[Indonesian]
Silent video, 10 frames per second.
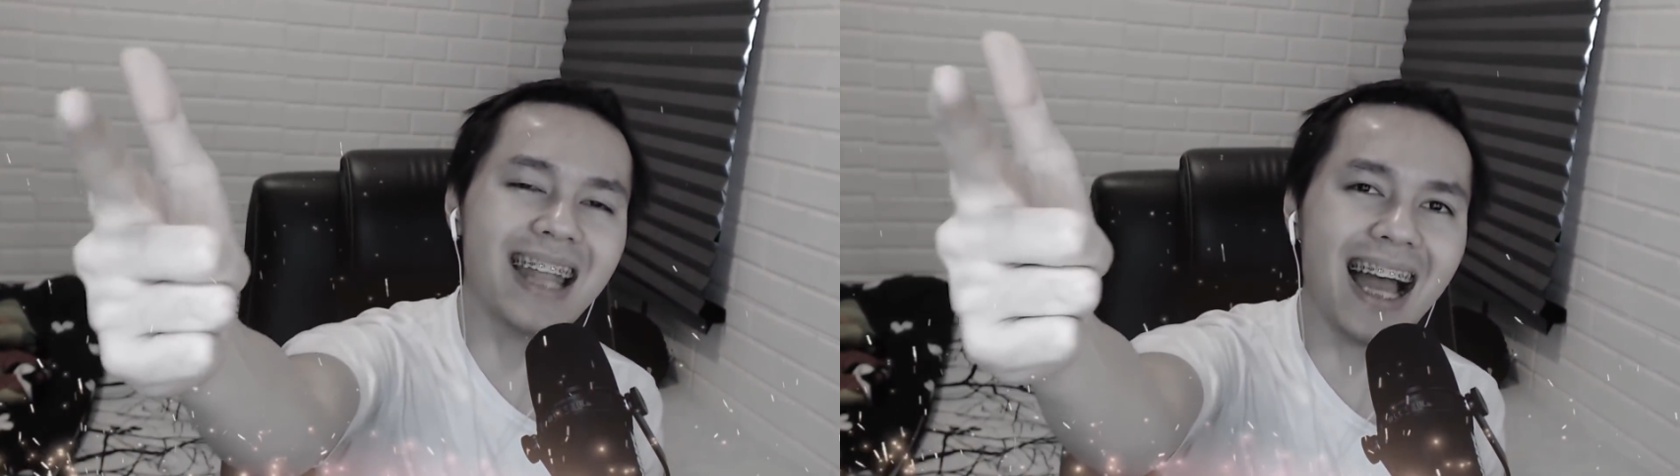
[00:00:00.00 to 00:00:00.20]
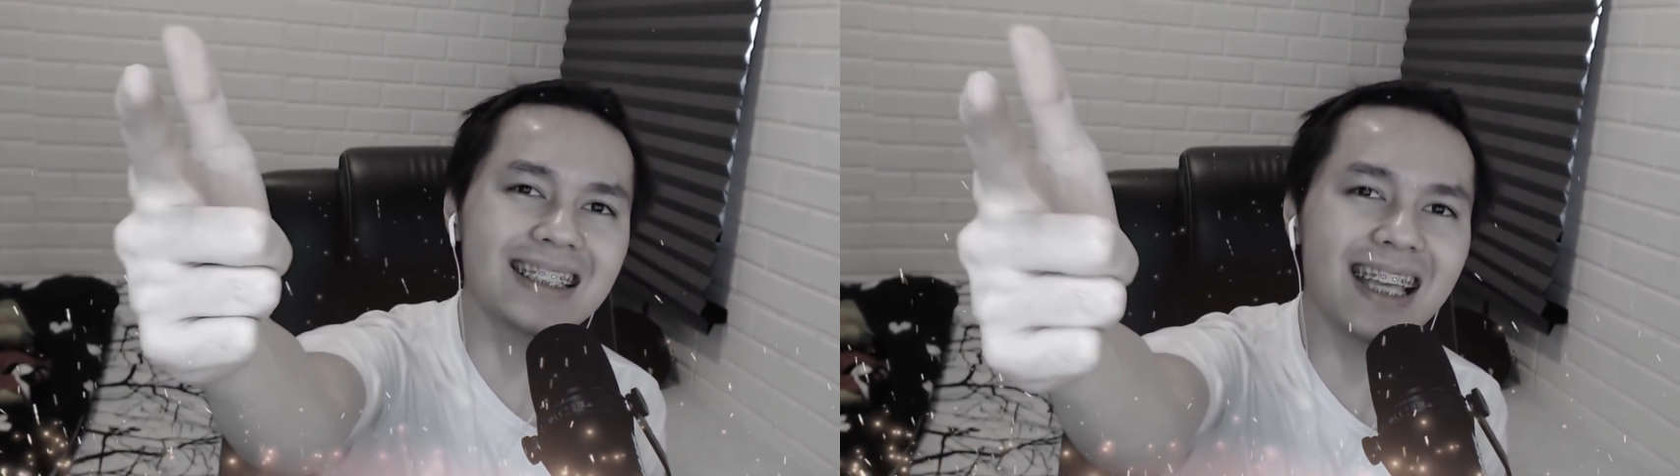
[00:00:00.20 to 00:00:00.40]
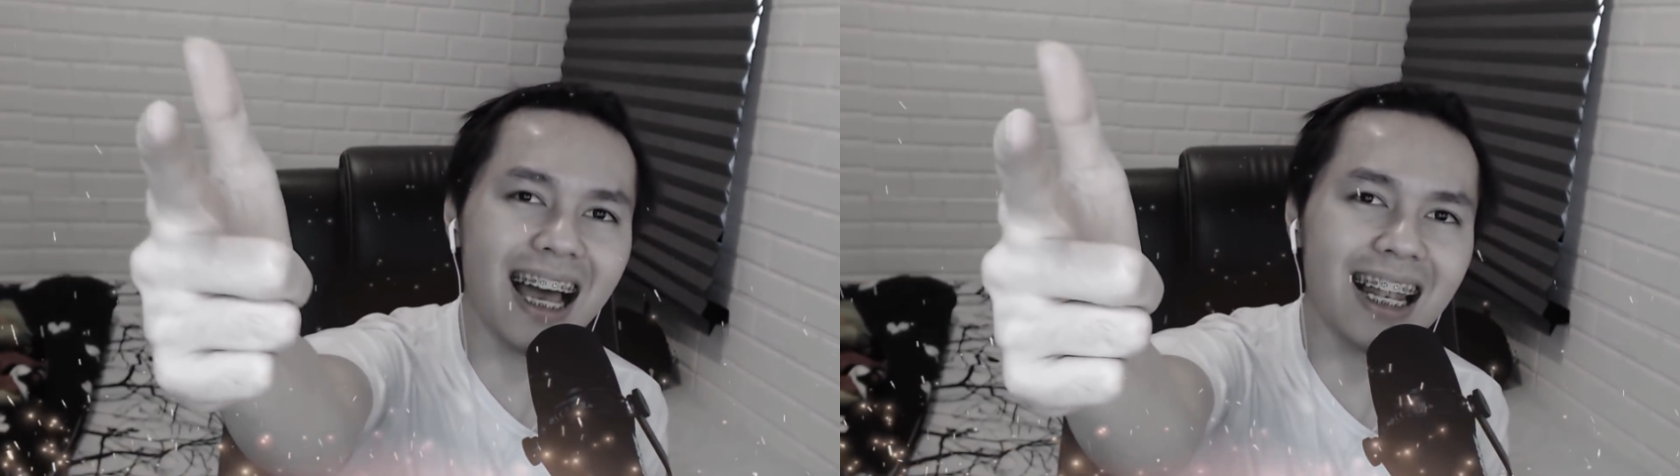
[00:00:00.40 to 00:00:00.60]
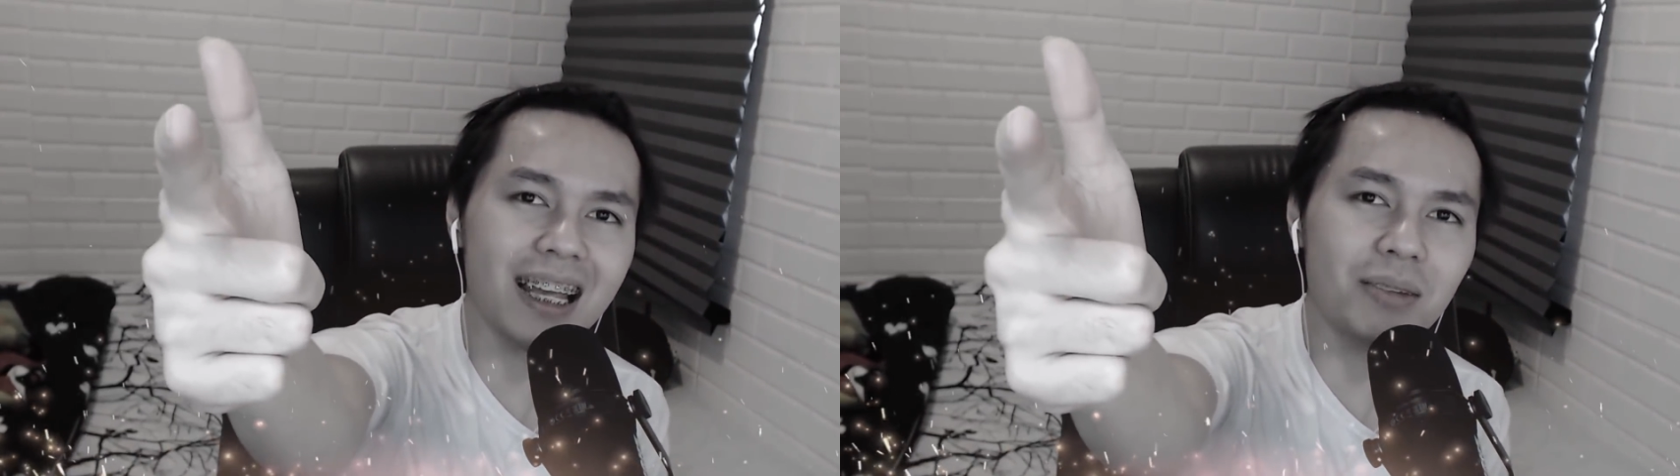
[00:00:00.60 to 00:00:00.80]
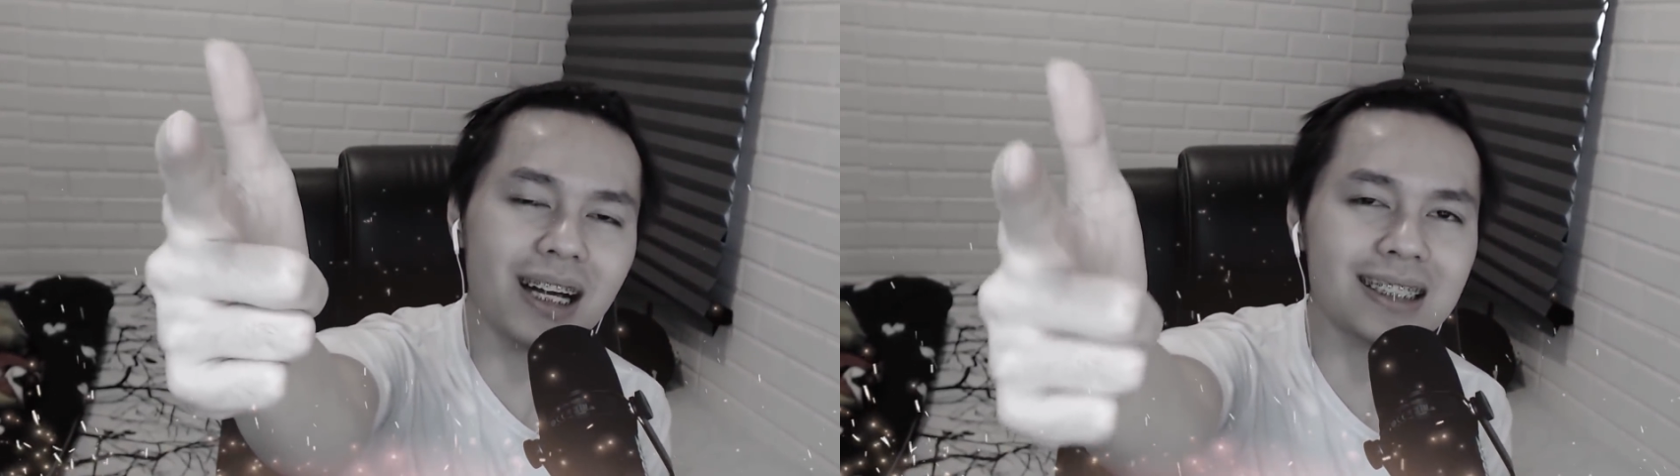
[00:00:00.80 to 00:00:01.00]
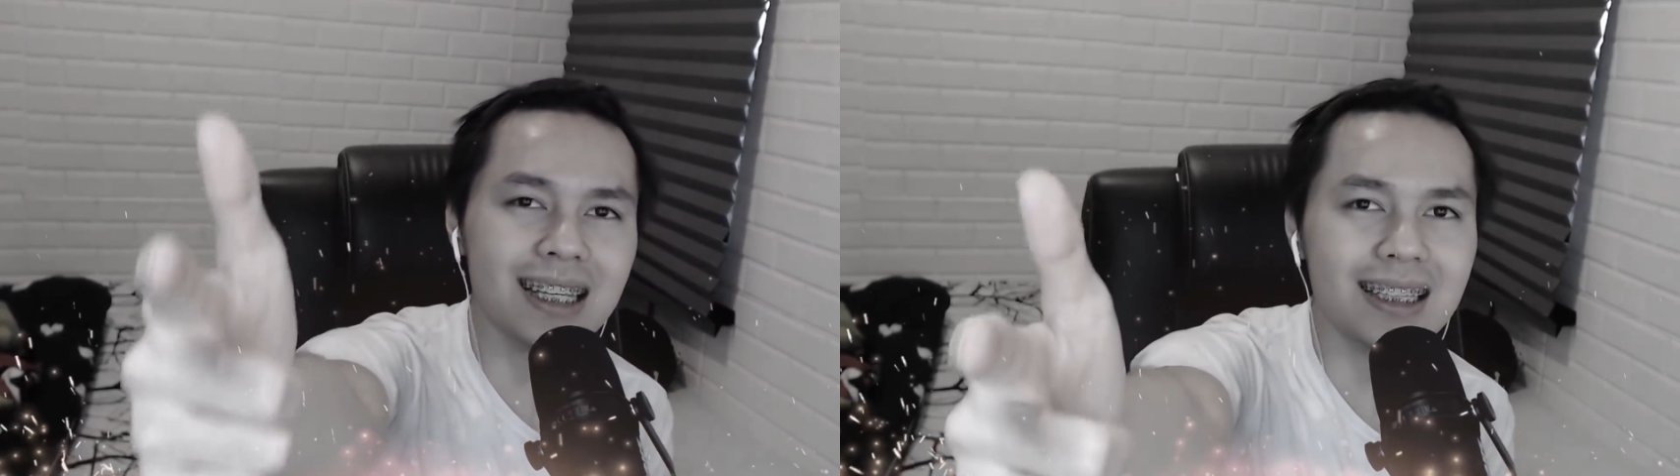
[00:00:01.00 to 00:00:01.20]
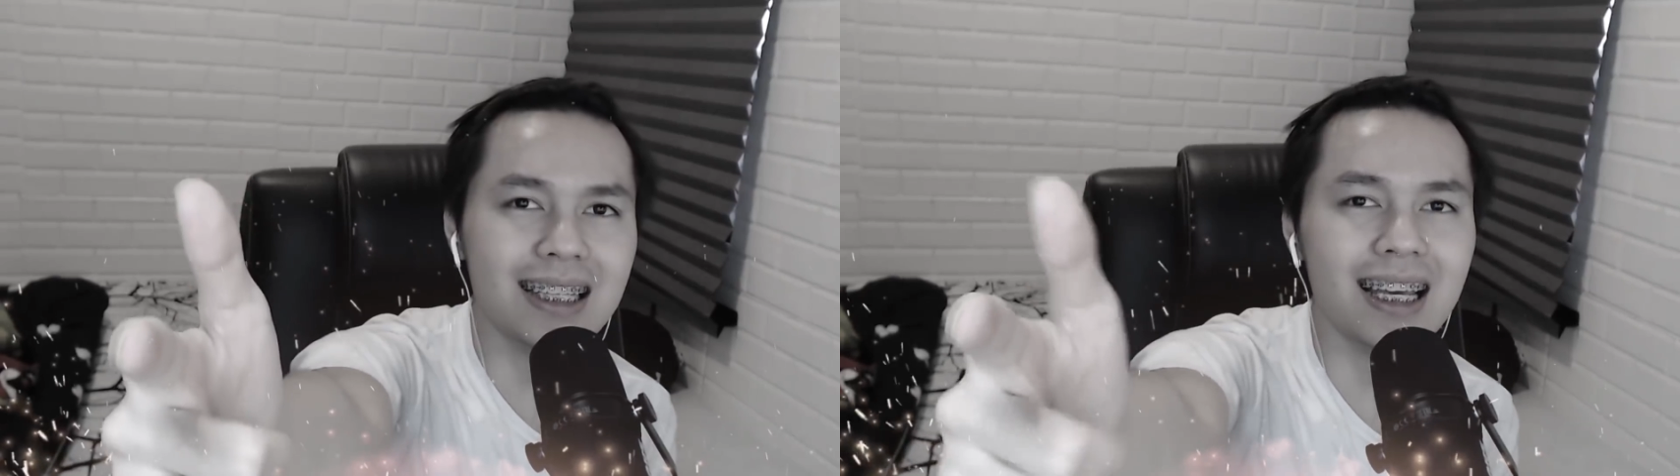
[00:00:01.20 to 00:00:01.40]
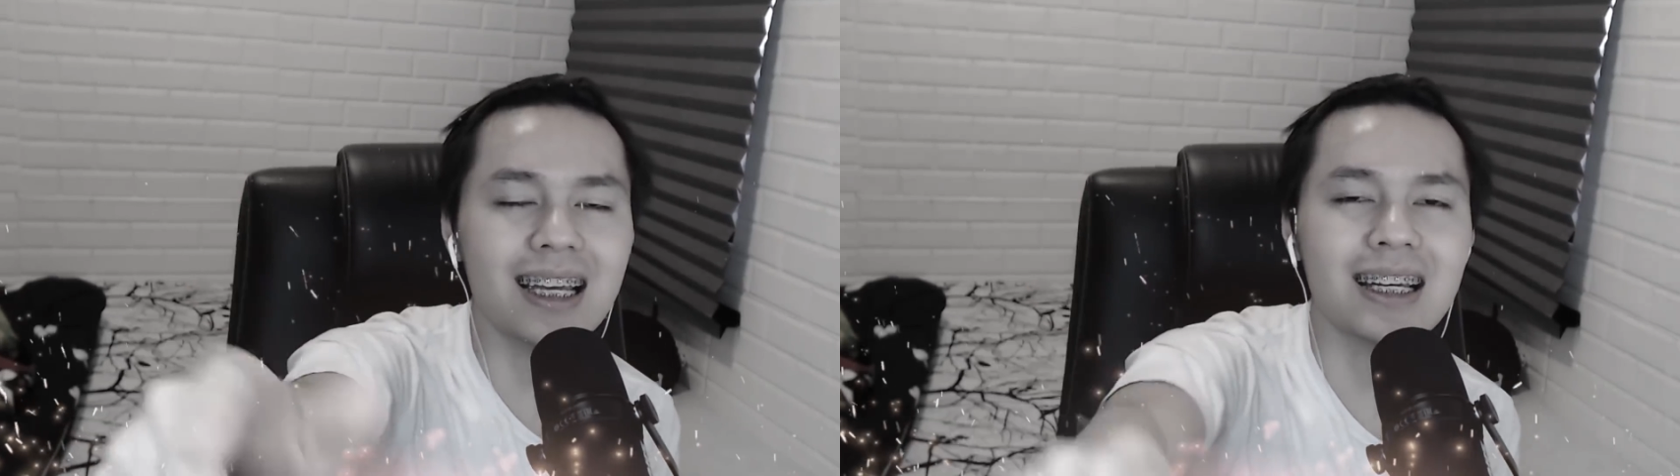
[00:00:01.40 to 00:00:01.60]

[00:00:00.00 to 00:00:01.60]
dajal ya bang ya